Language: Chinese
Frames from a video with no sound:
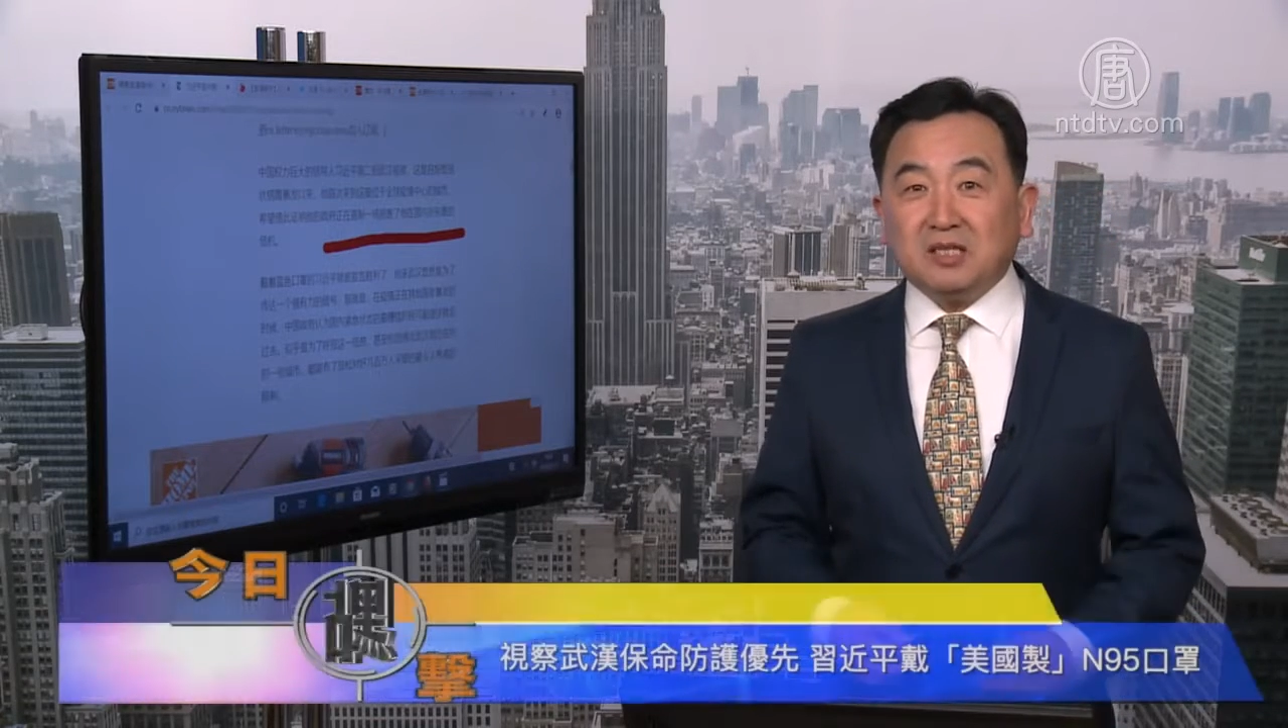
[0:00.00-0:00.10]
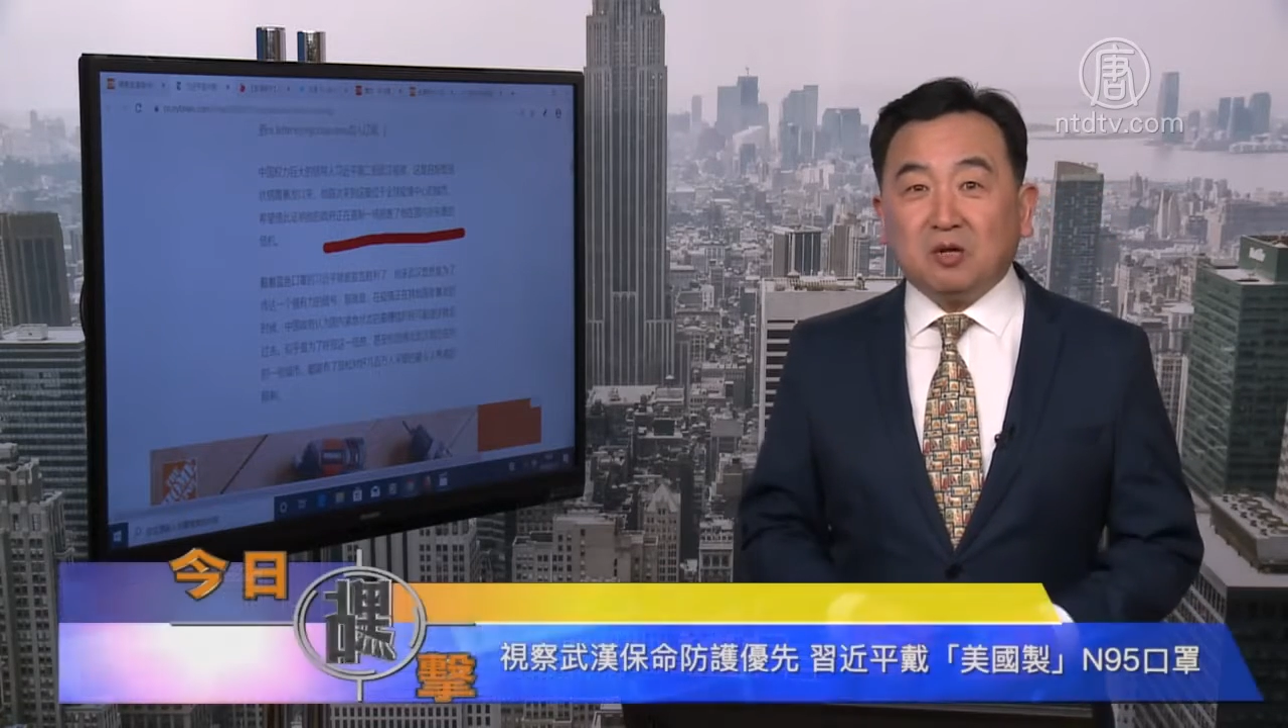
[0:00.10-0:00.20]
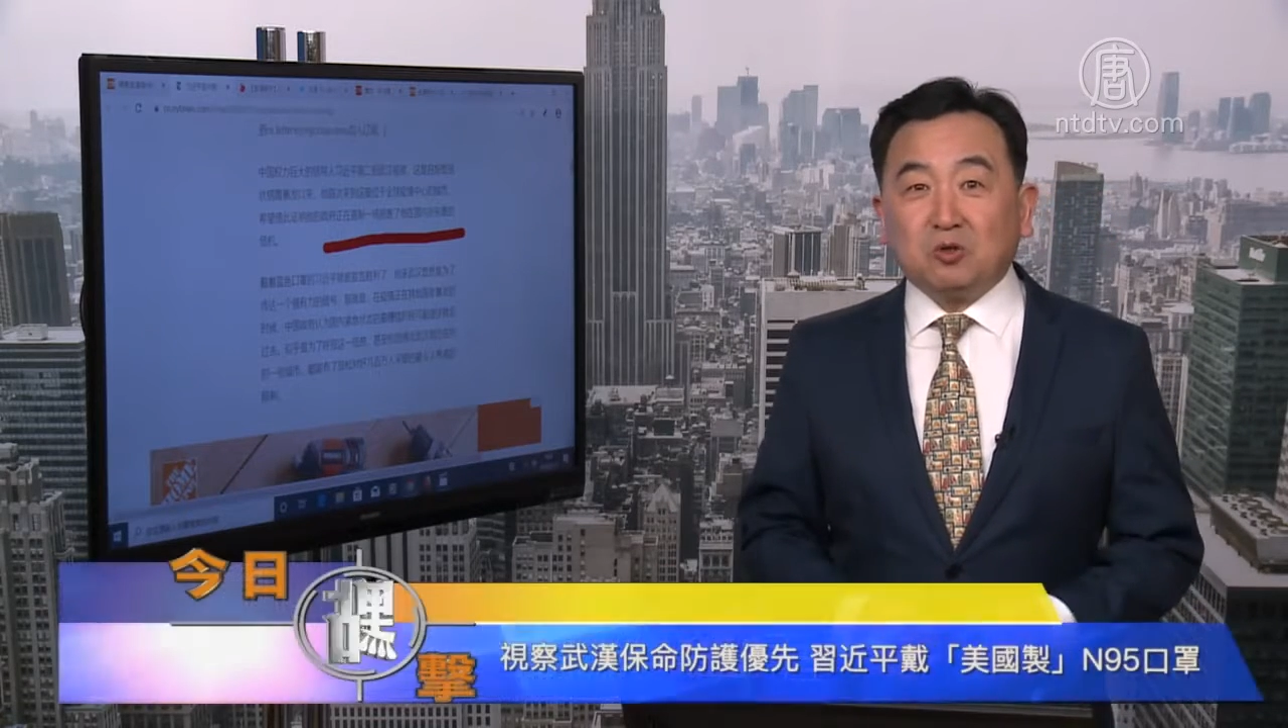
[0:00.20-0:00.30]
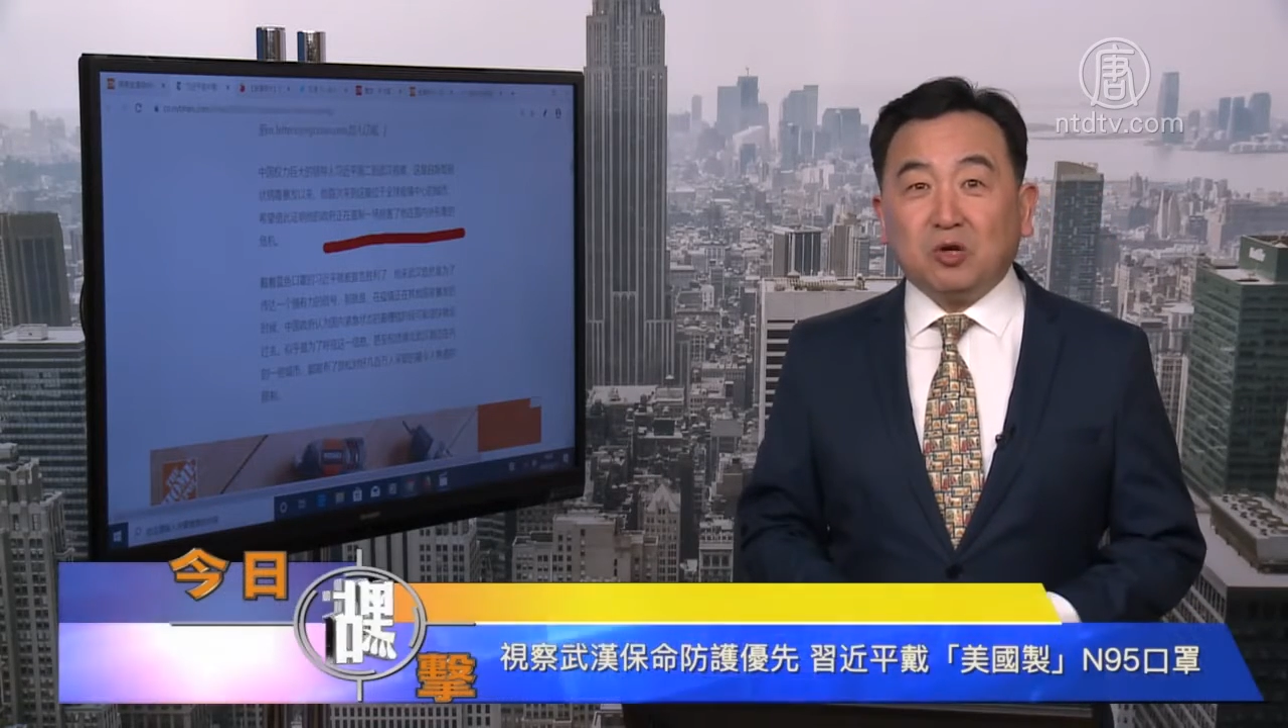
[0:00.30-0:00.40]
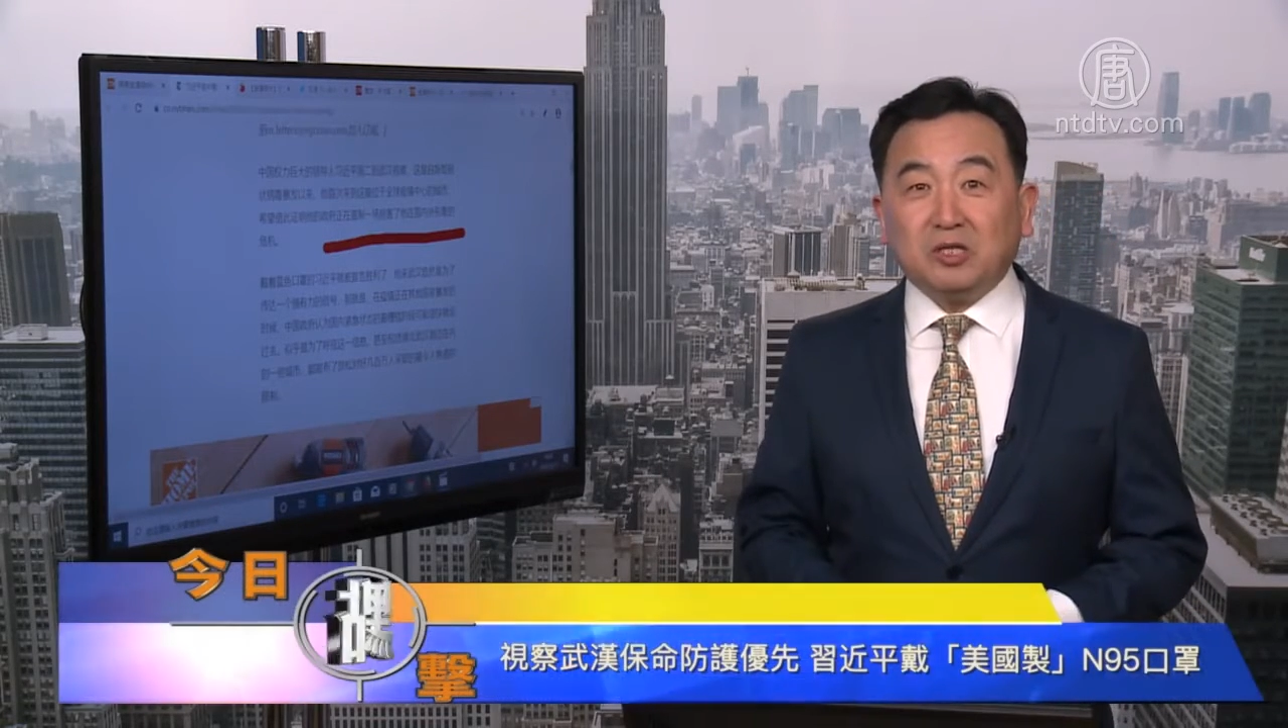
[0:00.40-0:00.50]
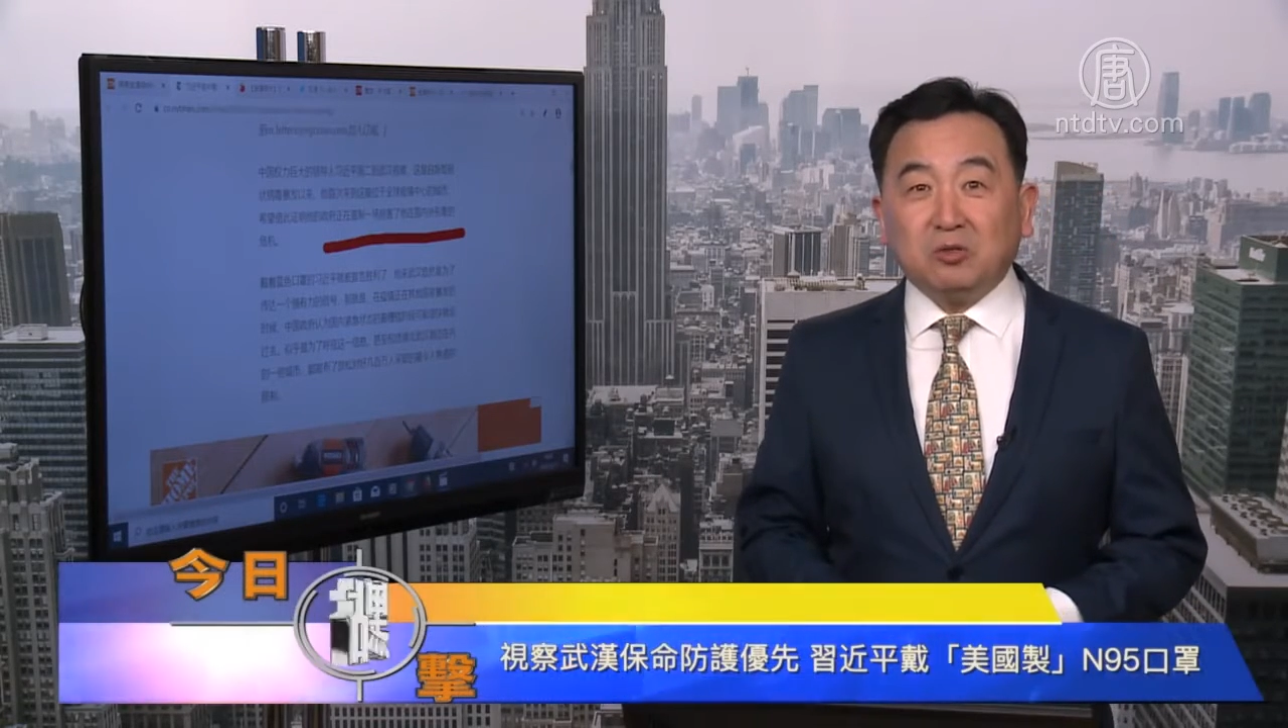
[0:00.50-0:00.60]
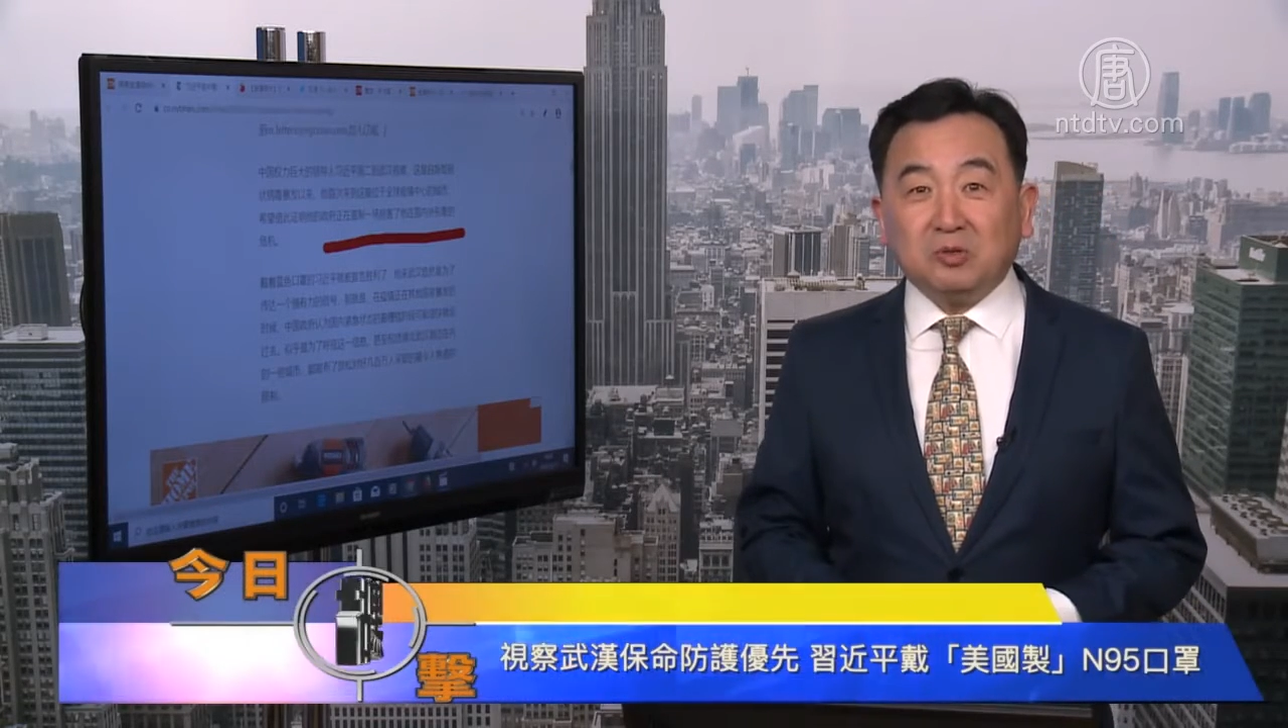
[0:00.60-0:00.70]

叫全球